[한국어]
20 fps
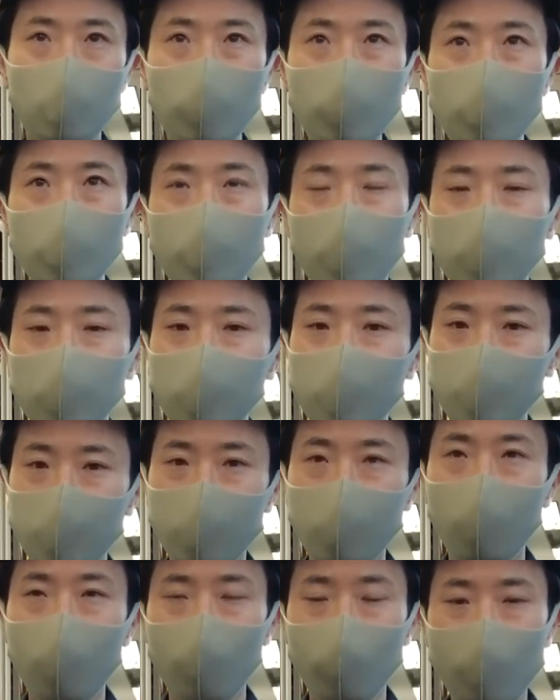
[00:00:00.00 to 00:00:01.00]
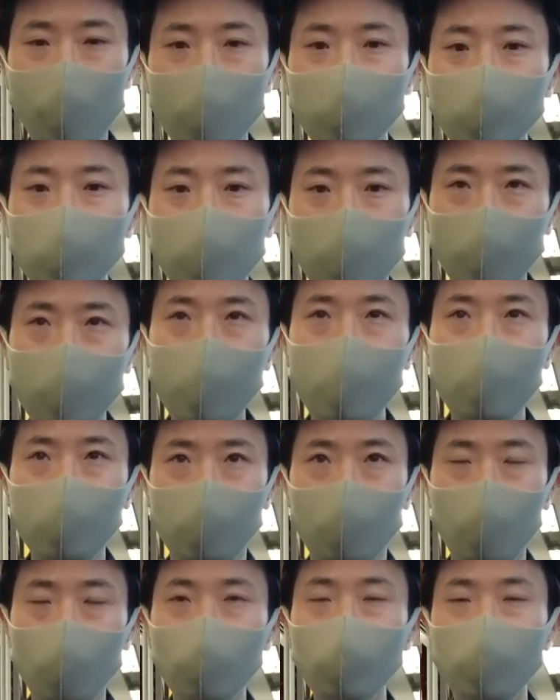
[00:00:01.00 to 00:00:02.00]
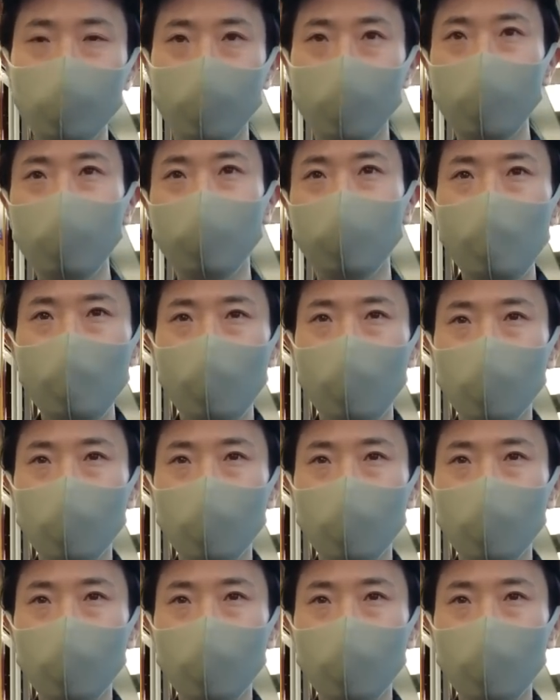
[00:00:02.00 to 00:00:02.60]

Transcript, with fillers: 하면 굉장히 많은 가게가 나오는데요.